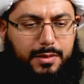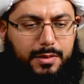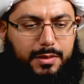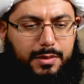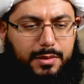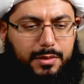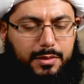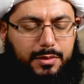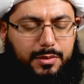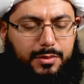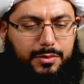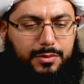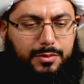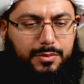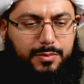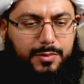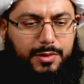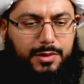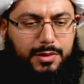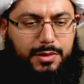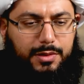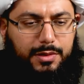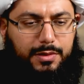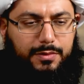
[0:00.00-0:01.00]
القول
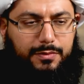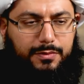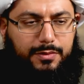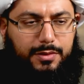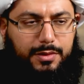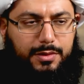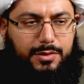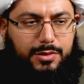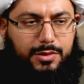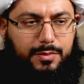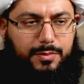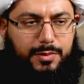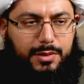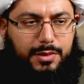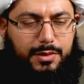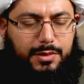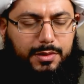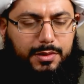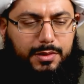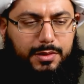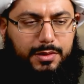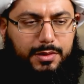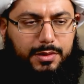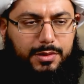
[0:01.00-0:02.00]
مني في
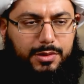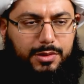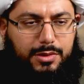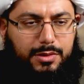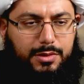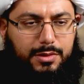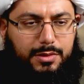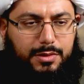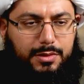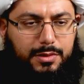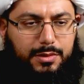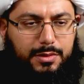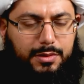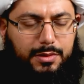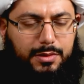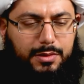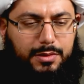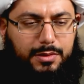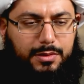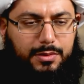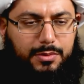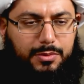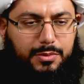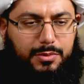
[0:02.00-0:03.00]
جميع الأشياء
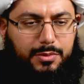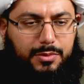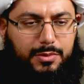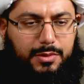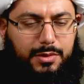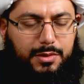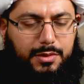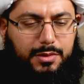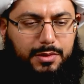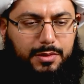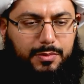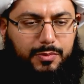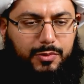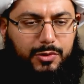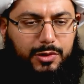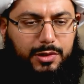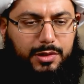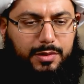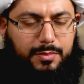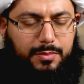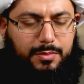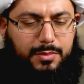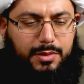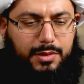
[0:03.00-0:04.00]
قول آل
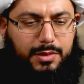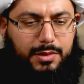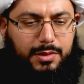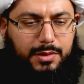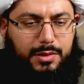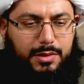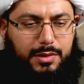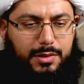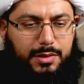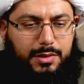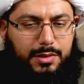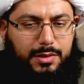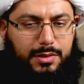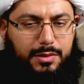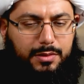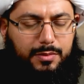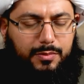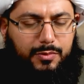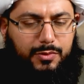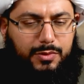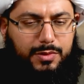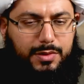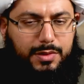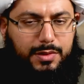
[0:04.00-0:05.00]
محمد
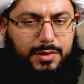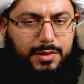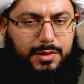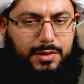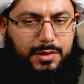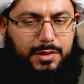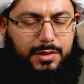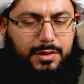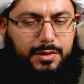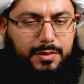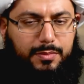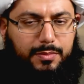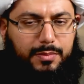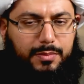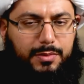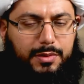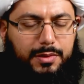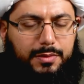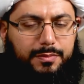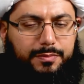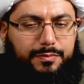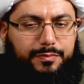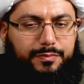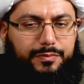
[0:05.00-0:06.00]
عليهم السلام
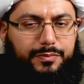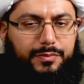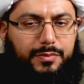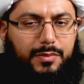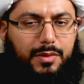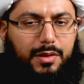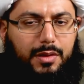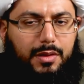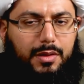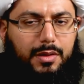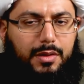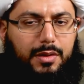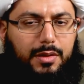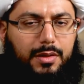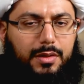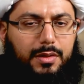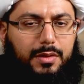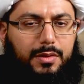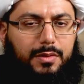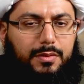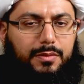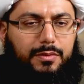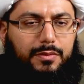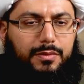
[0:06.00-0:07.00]

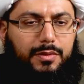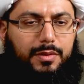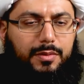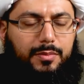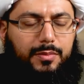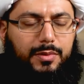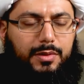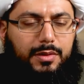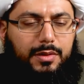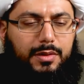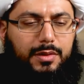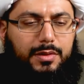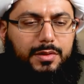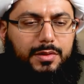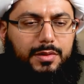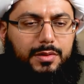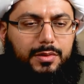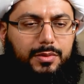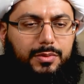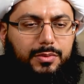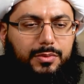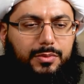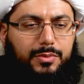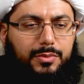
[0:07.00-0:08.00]
فيما
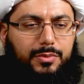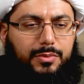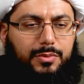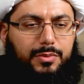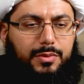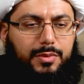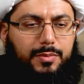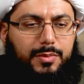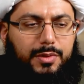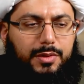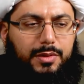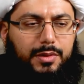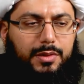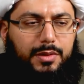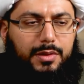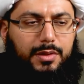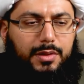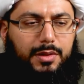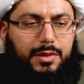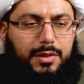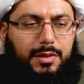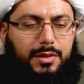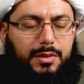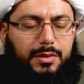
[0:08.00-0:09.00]
أسروا وما
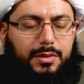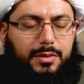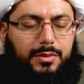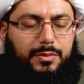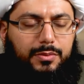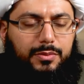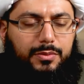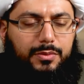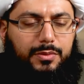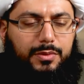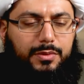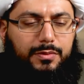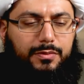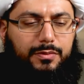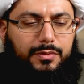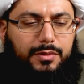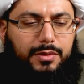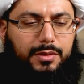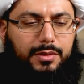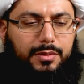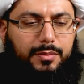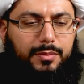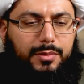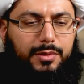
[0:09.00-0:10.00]
أعلنوا
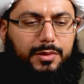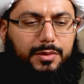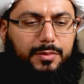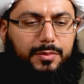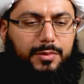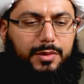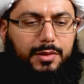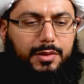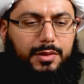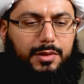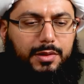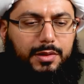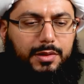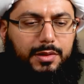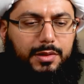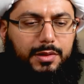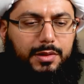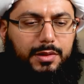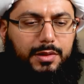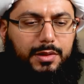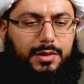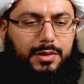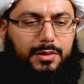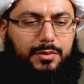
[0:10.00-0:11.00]
وفيما
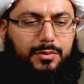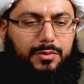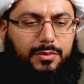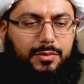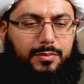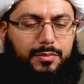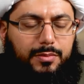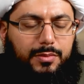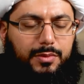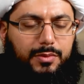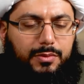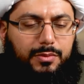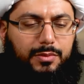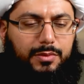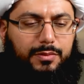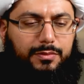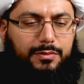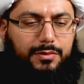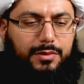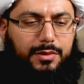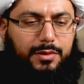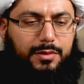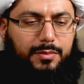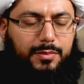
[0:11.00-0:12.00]
بلغني عنهم
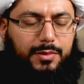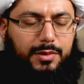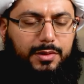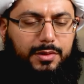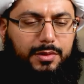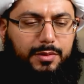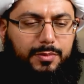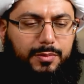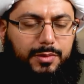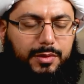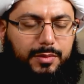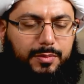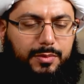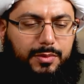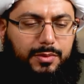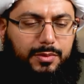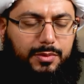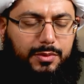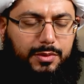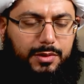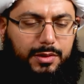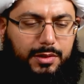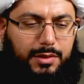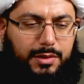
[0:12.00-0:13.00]
وفيما لم
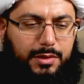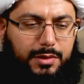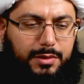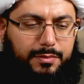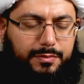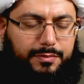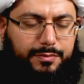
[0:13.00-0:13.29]
يبلغني